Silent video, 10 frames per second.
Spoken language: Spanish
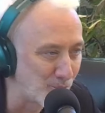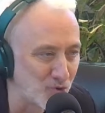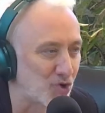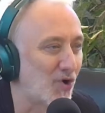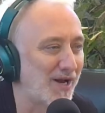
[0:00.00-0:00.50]

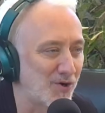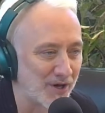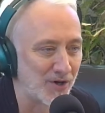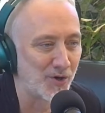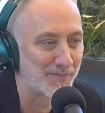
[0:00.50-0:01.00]
mucho algo
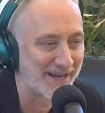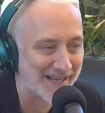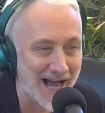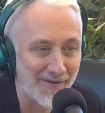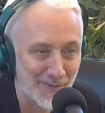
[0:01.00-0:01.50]
que no
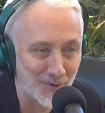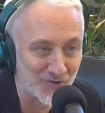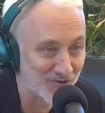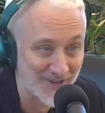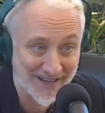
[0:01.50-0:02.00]

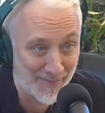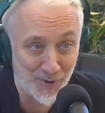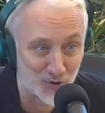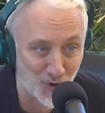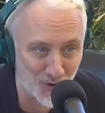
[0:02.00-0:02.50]
imaginábamos.
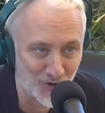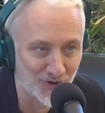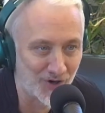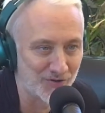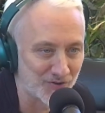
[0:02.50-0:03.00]
Cambió todo,
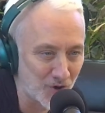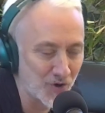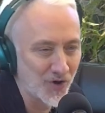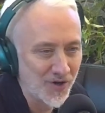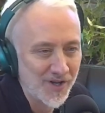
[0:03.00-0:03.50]
¿no?
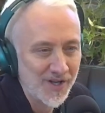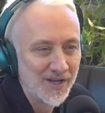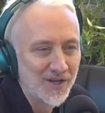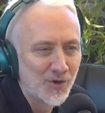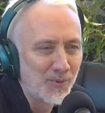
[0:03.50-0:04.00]
todo.
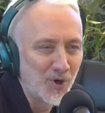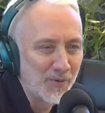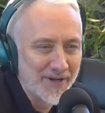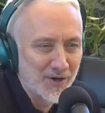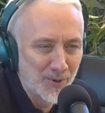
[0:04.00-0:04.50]
¿Cómo lo
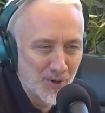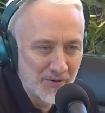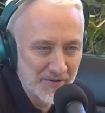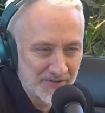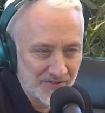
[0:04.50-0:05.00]
ves? ¿Cómo lo
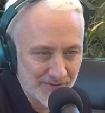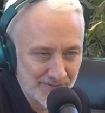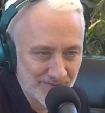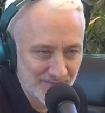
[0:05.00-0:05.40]
vivís?